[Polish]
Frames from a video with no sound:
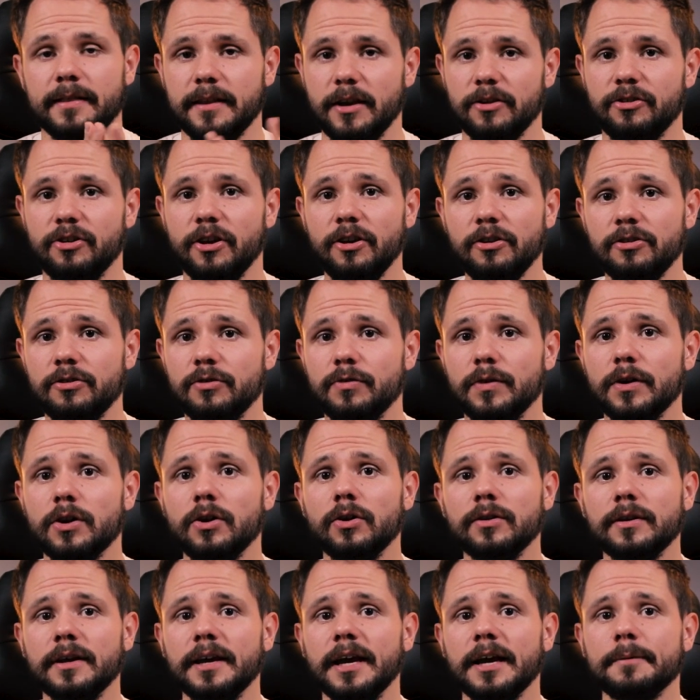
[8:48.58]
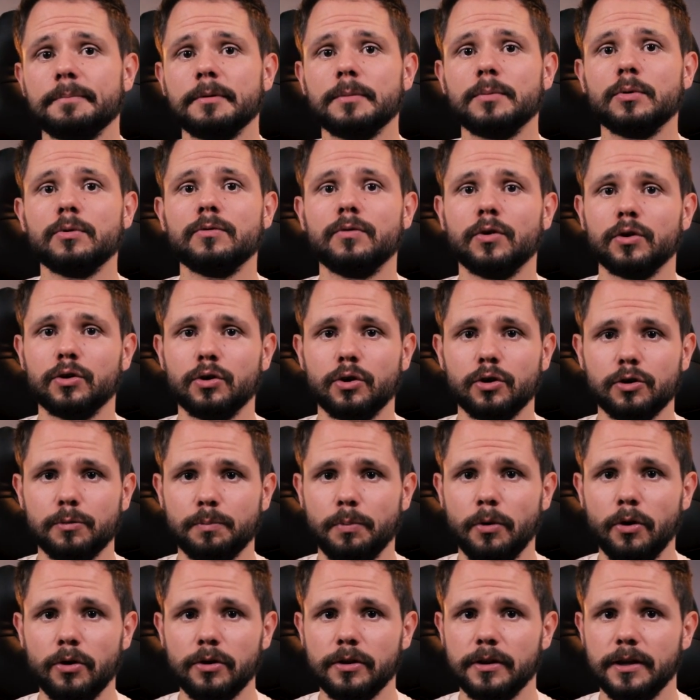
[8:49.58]
T6 wygląda jakby był
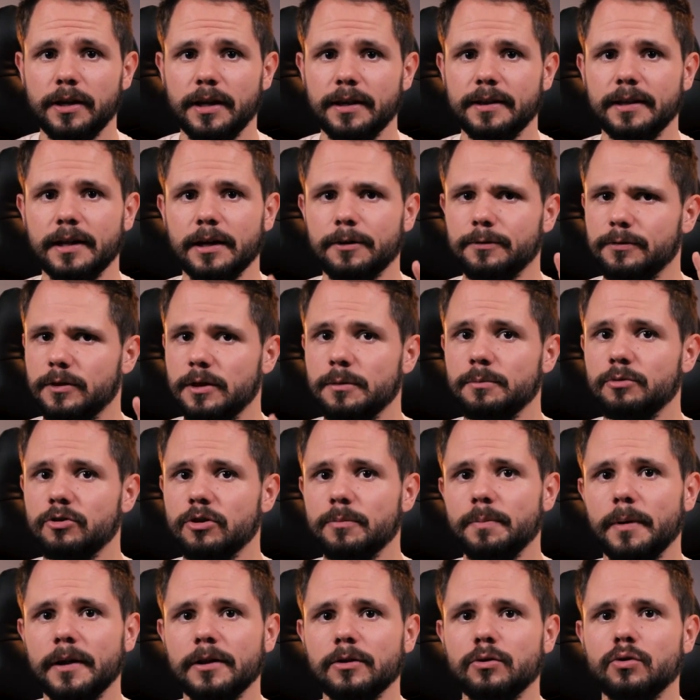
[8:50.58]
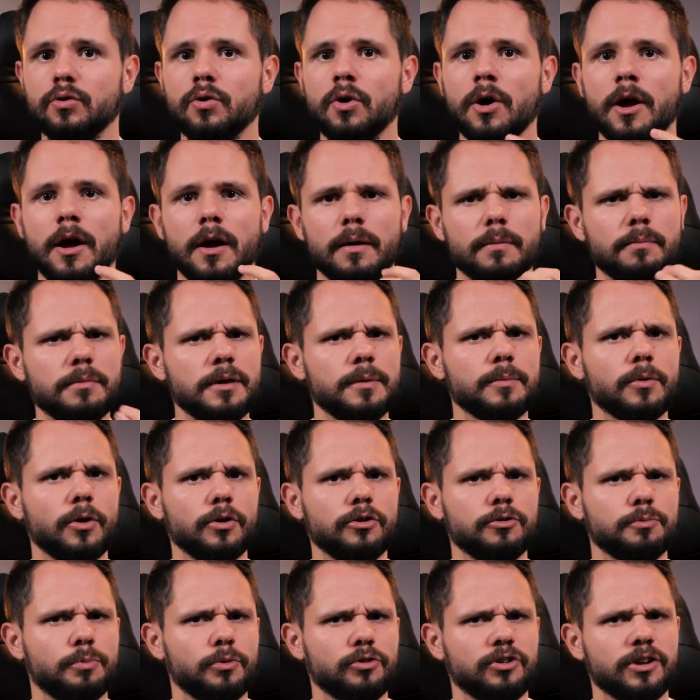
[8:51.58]
wodoodporny, jednak w tym przypadku, mimo
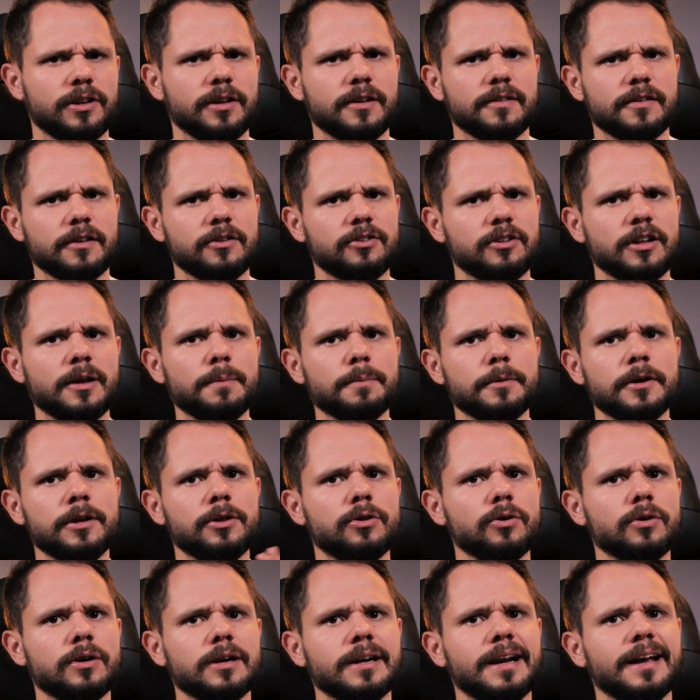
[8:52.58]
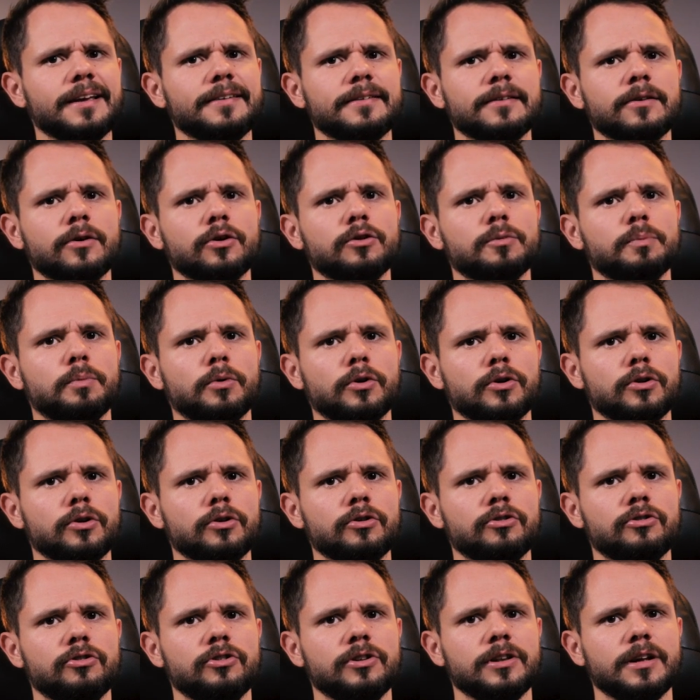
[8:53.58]
iż posiada zaślepki, to klasy
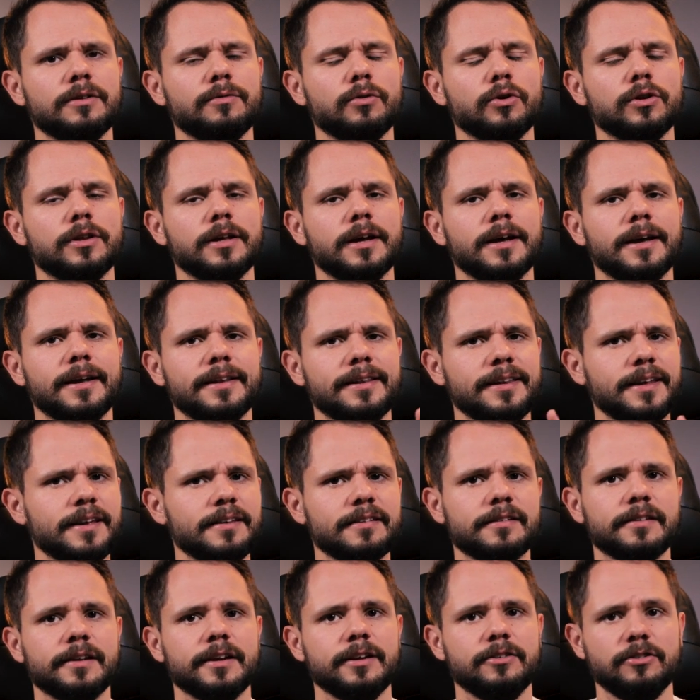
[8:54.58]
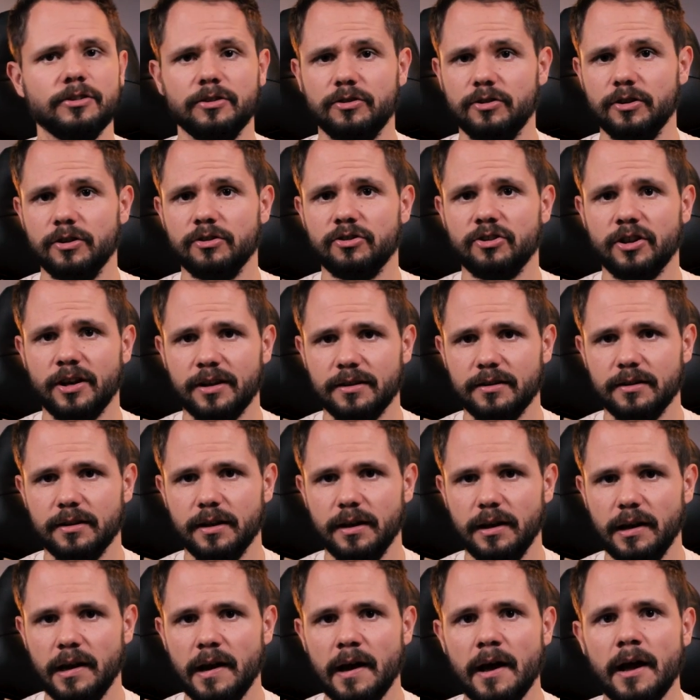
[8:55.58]
odporności na wodę nie znajdziecie
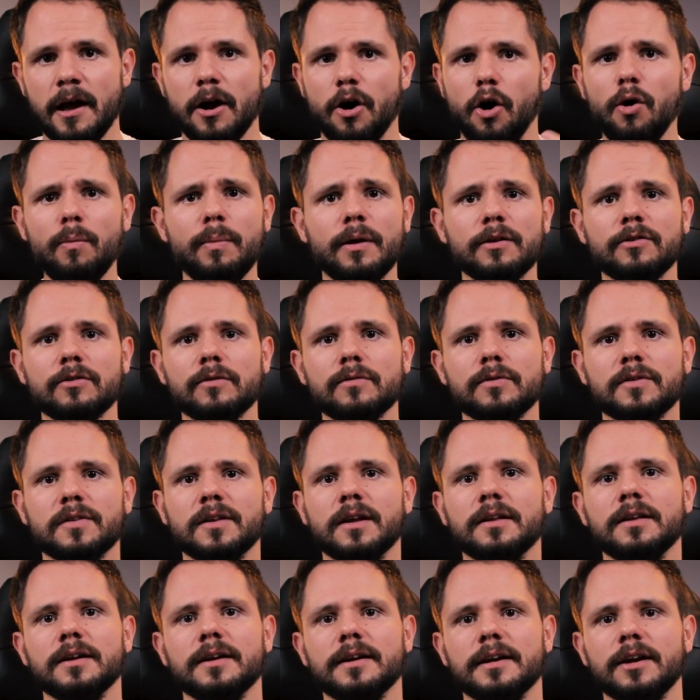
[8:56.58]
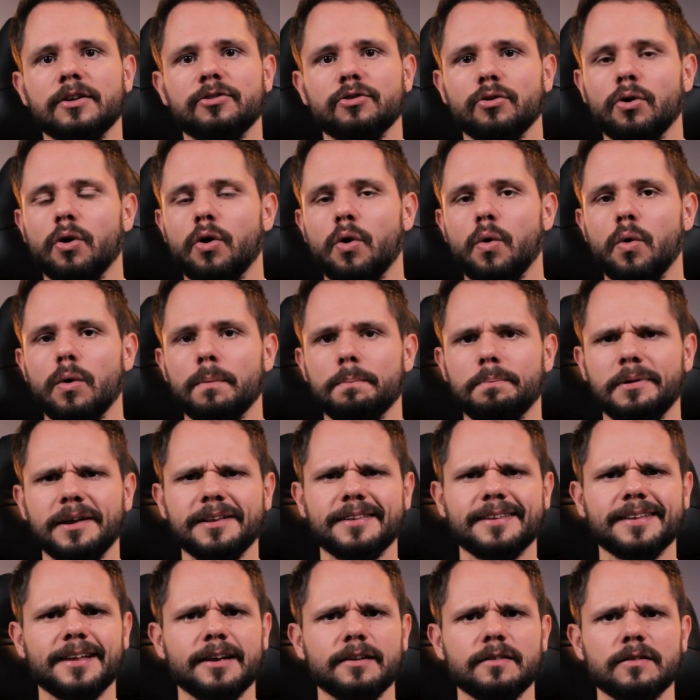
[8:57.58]
żadnej. Oba są w stanie grać około
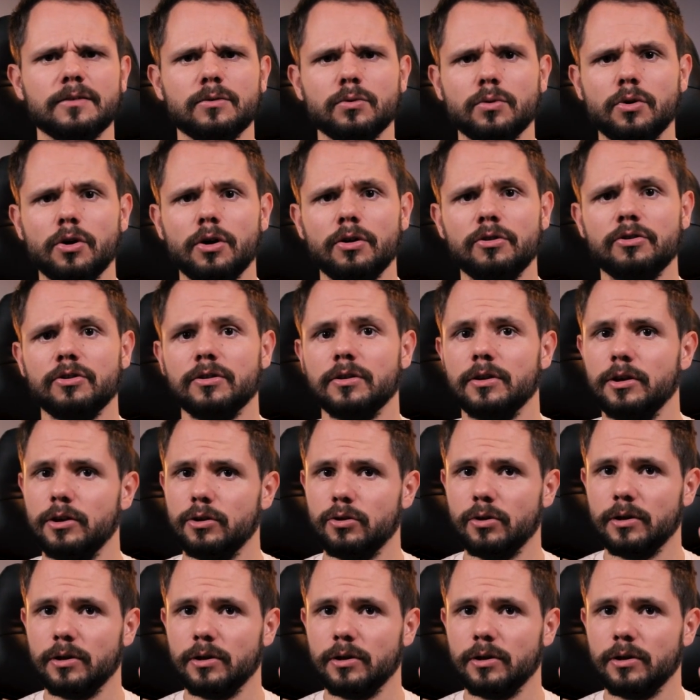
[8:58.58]
15 godzin i